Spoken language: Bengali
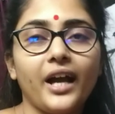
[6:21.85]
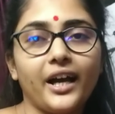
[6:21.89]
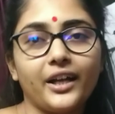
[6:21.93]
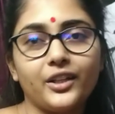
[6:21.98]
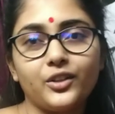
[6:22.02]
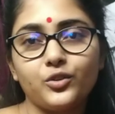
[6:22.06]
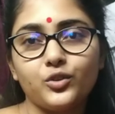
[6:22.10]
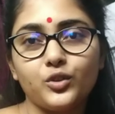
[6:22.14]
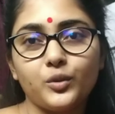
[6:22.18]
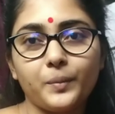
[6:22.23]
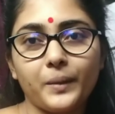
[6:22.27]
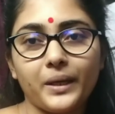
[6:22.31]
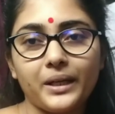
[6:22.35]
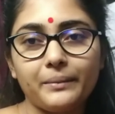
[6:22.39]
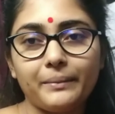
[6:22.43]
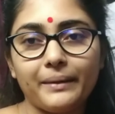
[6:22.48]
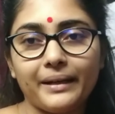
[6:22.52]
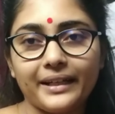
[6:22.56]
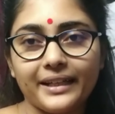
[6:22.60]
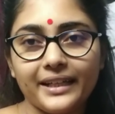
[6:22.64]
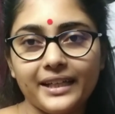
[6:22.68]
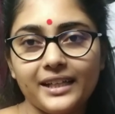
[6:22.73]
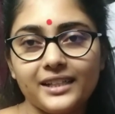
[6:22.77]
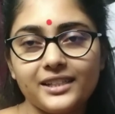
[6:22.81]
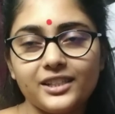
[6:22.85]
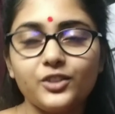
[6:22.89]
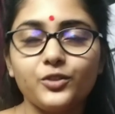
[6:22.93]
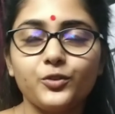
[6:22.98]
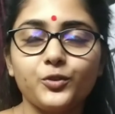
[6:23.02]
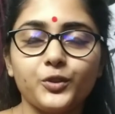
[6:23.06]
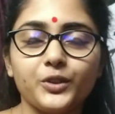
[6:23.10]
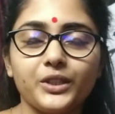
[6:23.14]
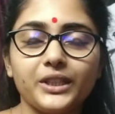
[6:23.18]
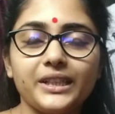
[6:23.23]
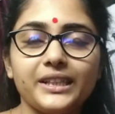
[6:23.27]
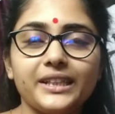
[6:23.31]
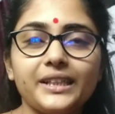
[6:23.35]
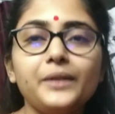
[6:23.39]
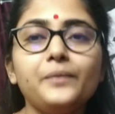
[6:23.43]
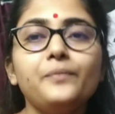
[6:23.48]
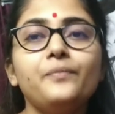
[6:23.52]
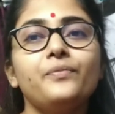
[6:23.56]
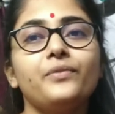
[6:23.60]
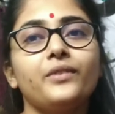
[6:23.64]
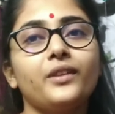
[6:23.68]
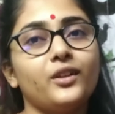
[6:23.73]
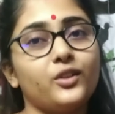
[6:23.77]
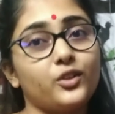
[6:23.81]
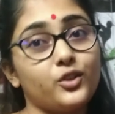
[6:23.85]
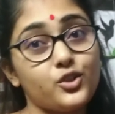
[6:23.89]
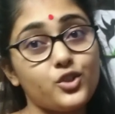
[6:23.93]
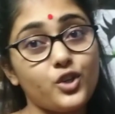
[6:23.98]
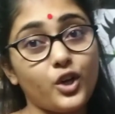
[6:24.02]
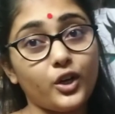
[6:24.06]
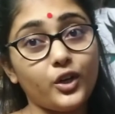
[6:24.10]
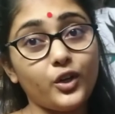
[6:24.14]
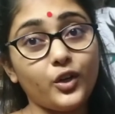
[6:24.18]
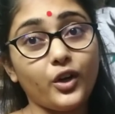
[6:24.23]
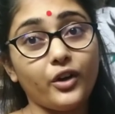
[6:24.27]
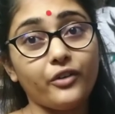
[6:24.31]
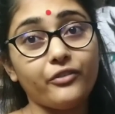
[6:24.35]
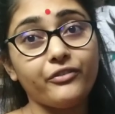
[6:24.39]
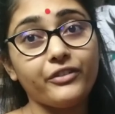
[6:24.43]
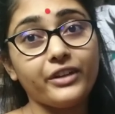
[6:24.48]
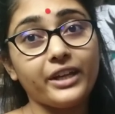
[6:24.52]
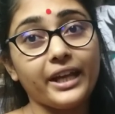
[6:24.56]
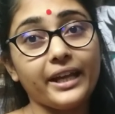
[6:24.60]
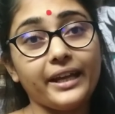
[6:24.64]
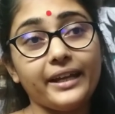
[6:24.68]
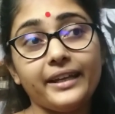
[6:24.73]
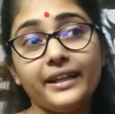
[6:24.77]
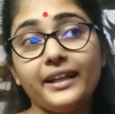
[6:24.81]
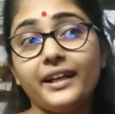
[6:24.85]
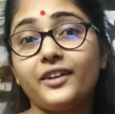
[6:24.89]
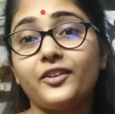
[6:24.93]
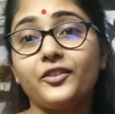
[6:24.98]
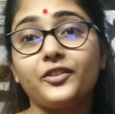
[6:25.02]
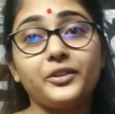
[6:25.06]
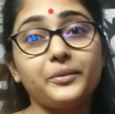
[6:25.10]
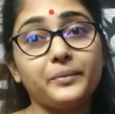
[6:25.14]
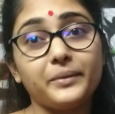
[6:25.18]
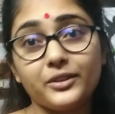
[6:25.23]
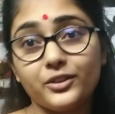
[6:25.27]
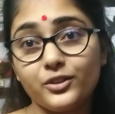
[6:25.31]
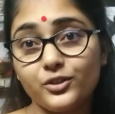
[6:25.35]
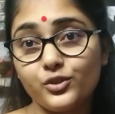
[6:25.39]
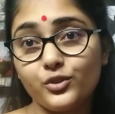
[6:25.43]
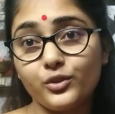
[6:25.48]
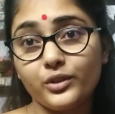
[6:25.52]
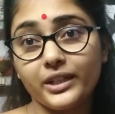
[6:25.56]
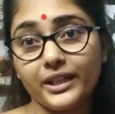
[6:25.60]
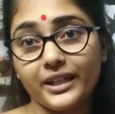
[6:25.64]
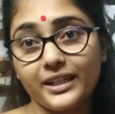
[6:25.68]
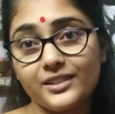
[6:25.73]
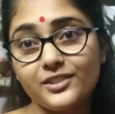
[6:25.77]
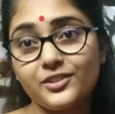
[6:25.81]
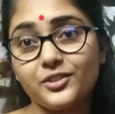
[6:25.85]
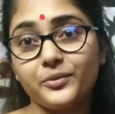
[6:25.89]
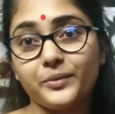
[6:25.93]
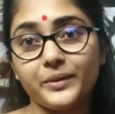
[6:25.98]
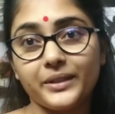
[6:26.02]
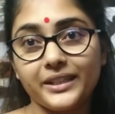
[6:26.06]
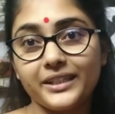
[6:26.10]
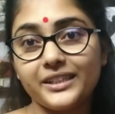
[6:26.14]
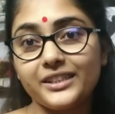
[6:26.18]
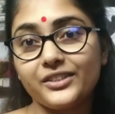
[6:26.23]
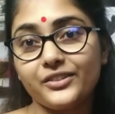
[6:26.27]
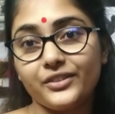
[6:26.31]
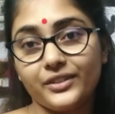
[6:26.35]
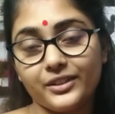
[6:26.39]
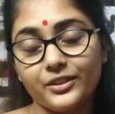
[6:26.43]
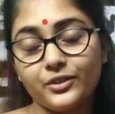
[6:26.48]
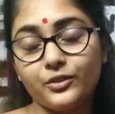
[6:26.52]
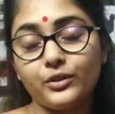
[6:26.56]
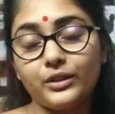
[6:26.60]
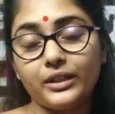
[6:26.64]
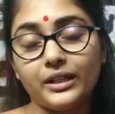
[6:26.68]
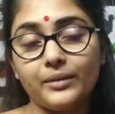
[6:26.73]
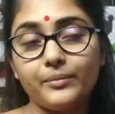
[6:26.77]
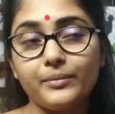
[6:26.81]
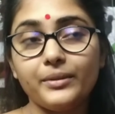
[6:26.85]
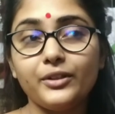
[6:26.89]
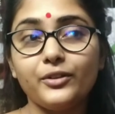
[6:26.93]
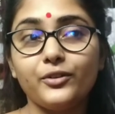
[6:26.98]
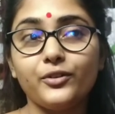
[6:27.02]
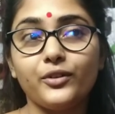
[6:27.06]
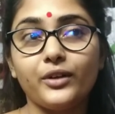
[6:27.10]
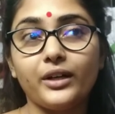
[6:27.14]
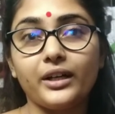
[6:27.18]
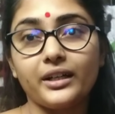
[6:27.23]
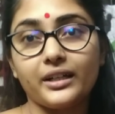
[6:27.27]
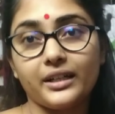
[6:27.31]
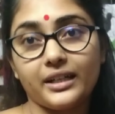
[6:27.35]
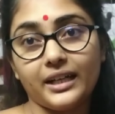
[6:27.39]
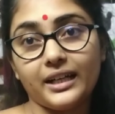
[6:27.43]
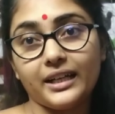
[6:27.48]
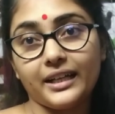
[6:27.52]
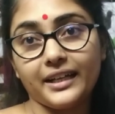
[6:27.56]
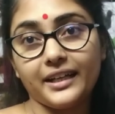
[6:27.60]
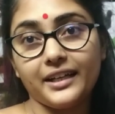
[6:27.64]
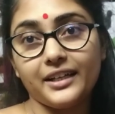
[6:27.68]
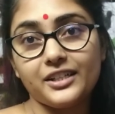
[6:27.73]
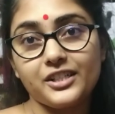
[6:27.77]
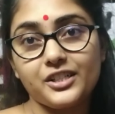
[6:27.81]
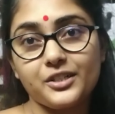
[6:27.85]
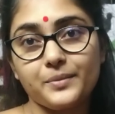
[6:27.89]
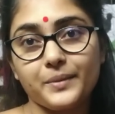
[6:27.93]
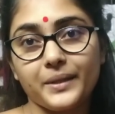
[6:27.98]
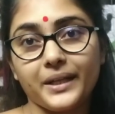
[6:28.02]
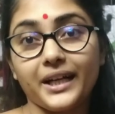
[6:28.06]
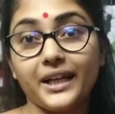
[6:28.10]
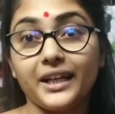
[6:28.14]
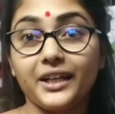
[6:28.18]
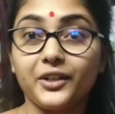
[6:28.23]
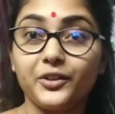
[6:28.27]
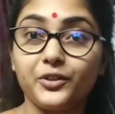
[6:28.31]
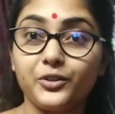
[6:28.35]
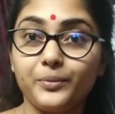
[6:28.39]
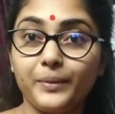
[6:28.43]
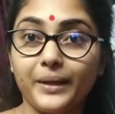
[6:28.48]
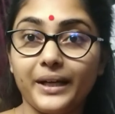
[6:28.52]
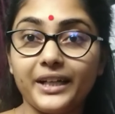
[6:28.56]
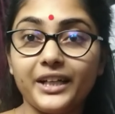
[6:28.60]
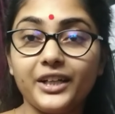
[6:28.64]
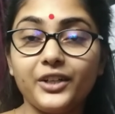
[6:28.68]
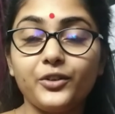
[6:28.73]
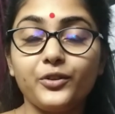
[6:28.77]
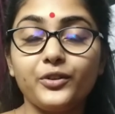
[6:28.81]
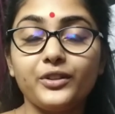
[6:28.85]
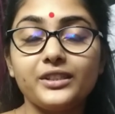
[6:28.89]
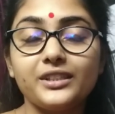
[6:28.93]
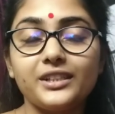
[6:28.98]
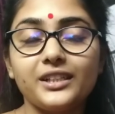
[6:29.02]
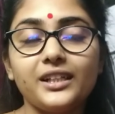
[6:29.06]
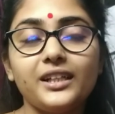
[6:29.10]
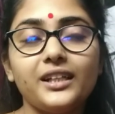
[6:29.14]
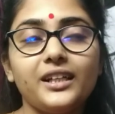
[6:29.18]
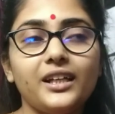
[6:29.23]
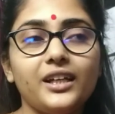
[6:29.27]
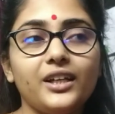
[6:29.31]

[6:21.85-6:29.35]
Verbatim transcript: আর দুটো পার্ট বাকি আছে দুটো তিনটে তো চলো কফি খেয়ে নিই আর অনির্বাণ তো চলে গেছে তোমাদের শেয়ার করলামই ও আর কালকে আসবে কালকে ওর বার্থডে রয়েছে